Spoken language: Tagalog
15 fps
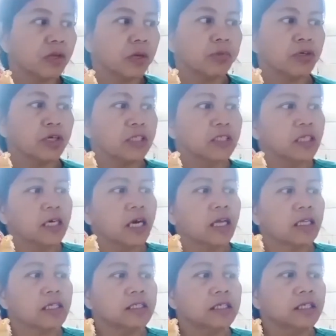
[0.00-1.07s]
Yamiwas ang
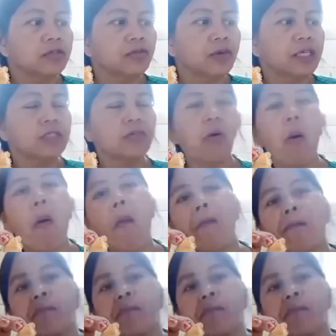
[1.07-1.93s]
gatas dito guys. Oh.